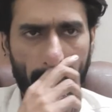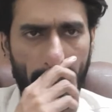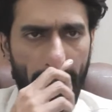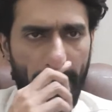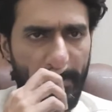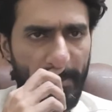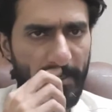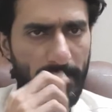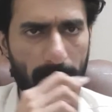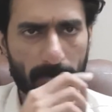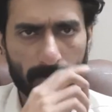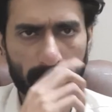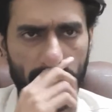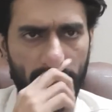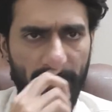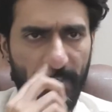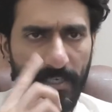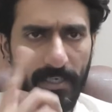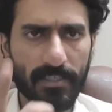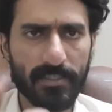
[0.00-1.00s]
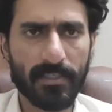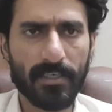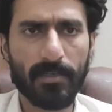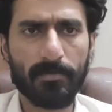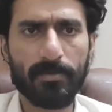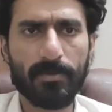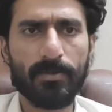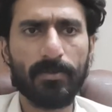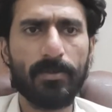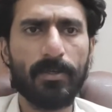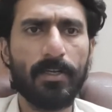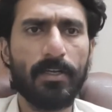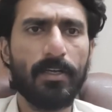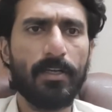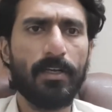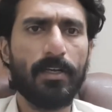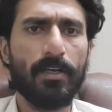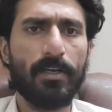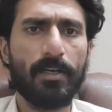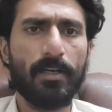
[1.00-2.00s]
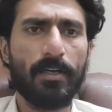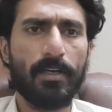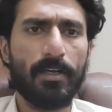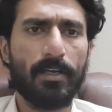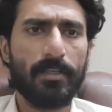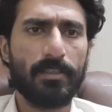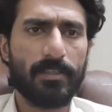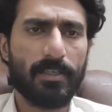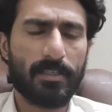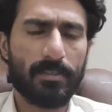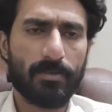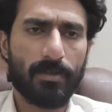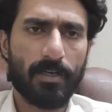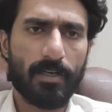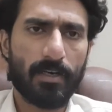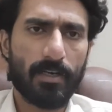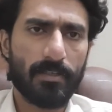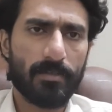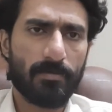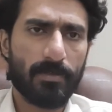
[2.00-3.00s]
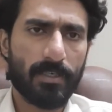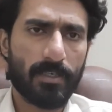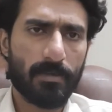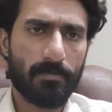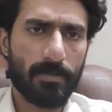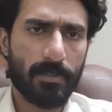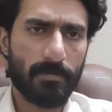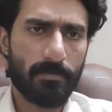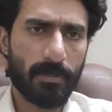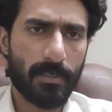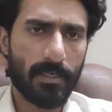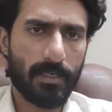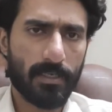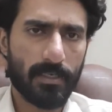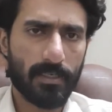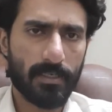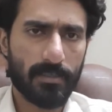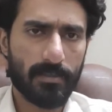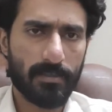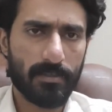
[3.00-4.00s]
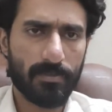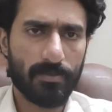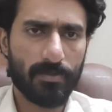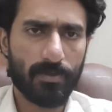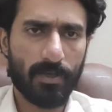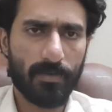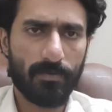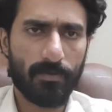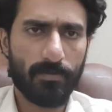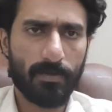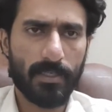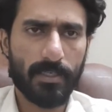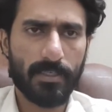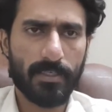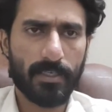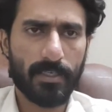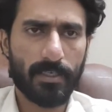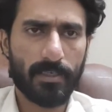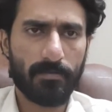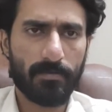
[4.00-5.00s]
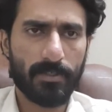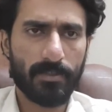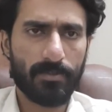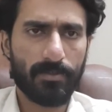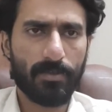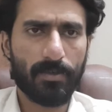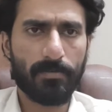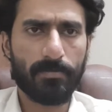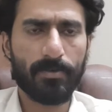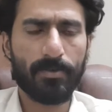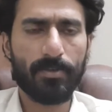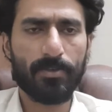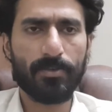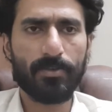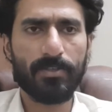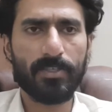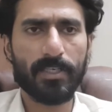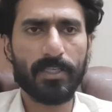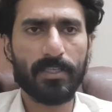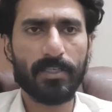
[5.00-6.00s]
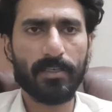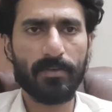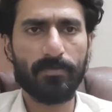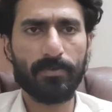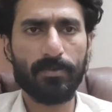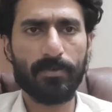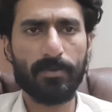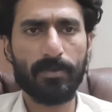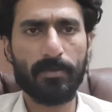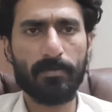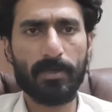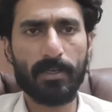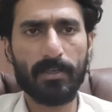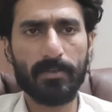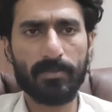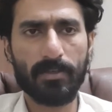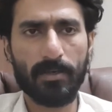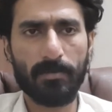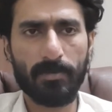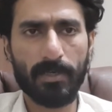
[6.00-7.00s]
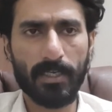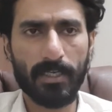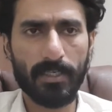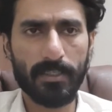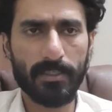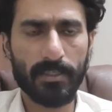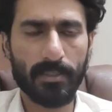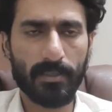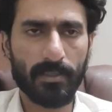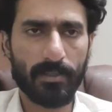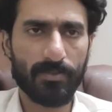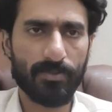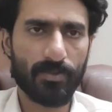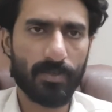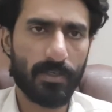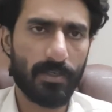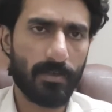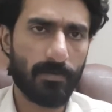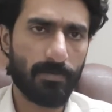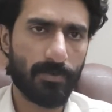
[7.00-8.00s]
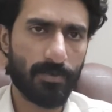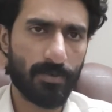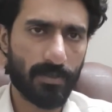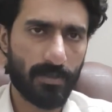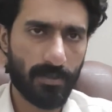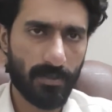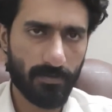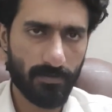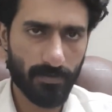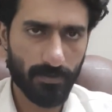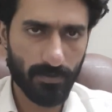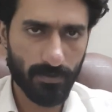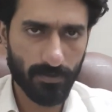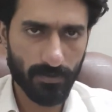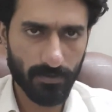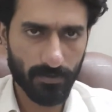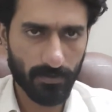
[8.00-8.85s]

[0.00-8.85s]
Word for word: इवन के रोड पे आ जाएं आपको सेक्सुअल हरासमेंट के बेपनाह केसेस जो हैं वो मिल जाएंगे बस जो रिपोर्ट हो जाते हैं वो हमारे सामने आ जाते हैं जो अनरिपोर्टेड हैं वो